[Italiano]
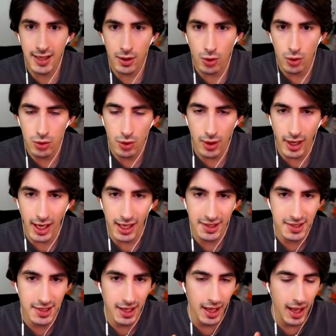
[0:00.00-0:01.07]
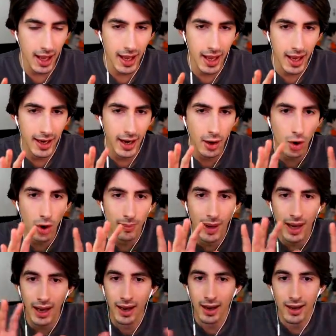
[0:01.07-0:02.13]
secondo, ragazzi, è, è una
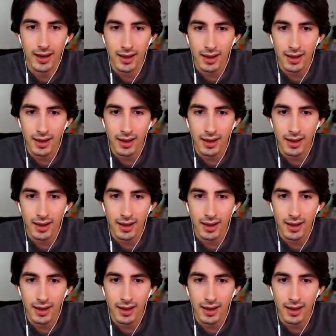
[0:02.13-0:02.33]
roba